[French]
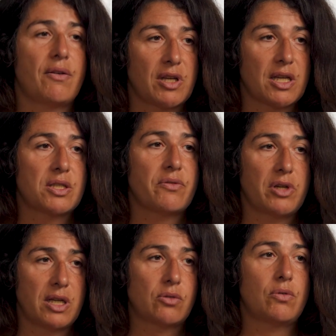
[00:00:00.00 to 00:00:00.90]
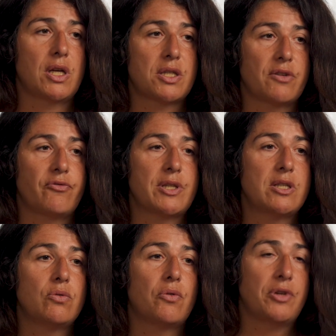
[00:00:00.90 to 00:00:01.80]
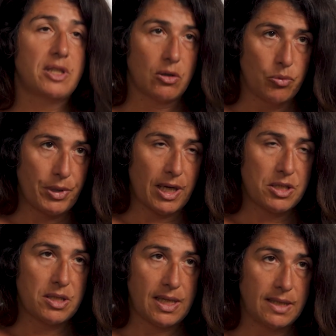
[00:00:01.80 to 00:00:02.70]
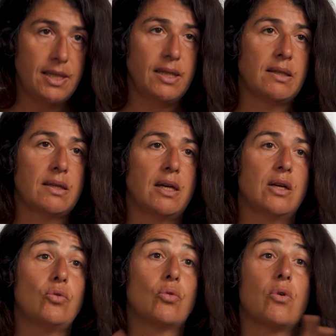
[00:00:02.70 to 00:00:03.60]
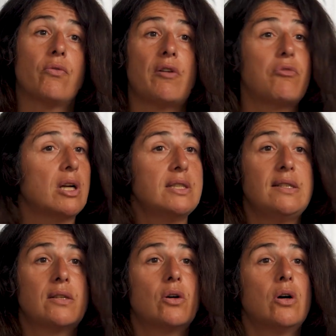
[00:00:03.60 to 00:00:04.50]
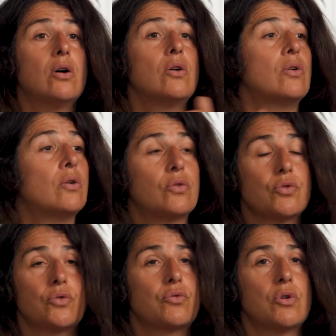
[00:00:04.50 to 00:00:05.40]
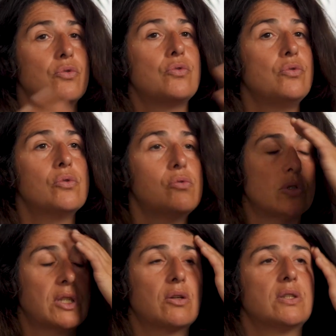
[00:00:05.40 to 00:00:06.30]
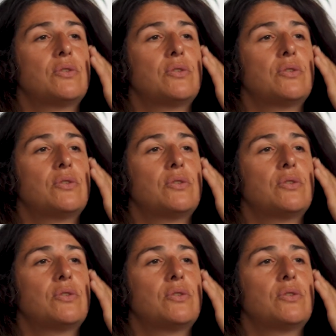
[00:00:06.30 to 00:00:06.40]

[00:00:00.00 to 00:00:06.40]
Avec un chef électro et un chef machinot, on fait des repérages techniques. Donc on va voir les décors, euh, que ce soit en studio ou en décor